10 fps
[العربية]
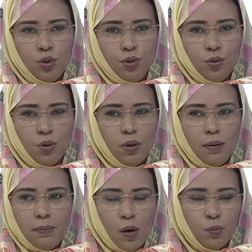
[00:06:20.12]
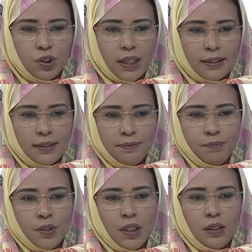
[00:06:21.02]
انه ما هو مسرطن
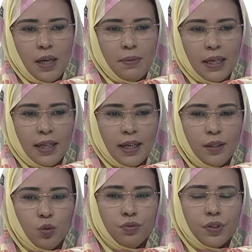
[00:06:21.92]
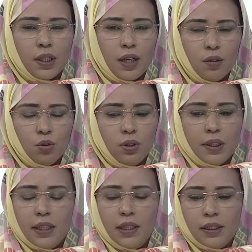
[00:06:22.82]
دائما الخلق عنده فكره يقول
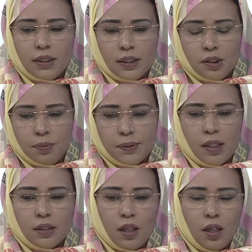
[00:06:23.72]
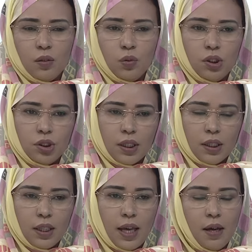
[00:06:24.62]
لك الليزر يجيب سرطان والليزر
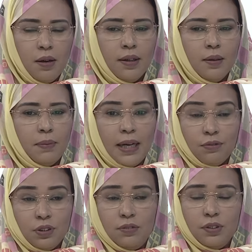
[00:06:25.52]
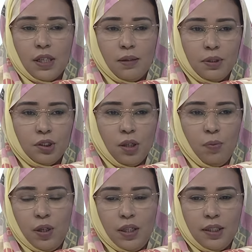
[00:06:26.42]
كذا ما نعرفك الفكره منين جابوا
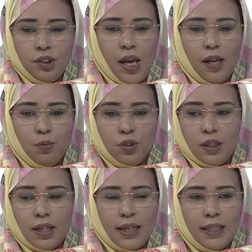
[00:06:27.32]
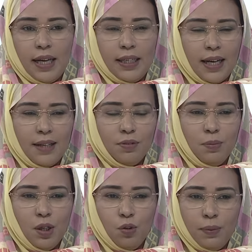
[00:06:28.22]
هي الاشياء المضره كاع نحن خايفين
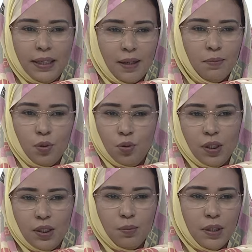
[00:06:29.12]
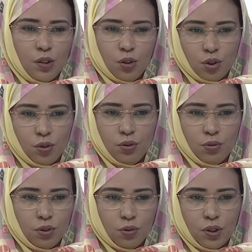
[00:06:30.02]
منها هما يعملوها اللي هما لي كورتيكو يدوا
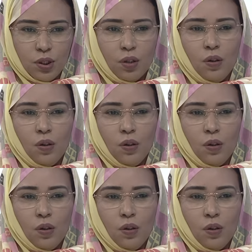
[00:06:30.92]
دروكينا